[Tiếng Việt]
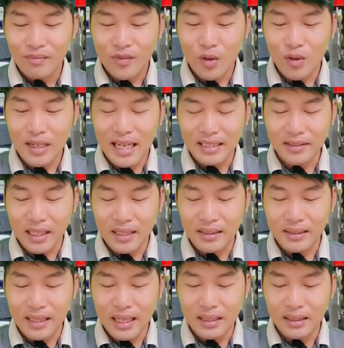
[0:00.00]
tôi đã
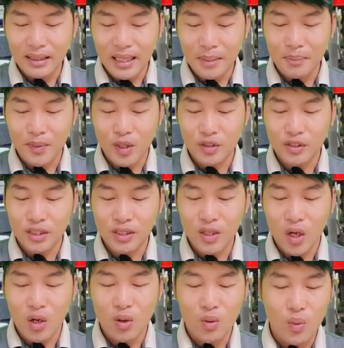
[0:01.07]
từng đến gặp luật sư
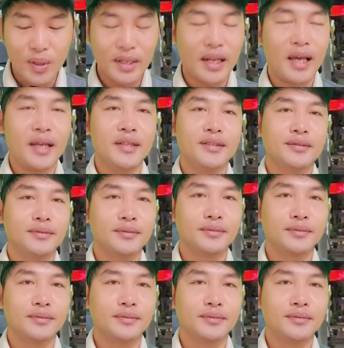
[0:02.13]
hồ nguyên lễ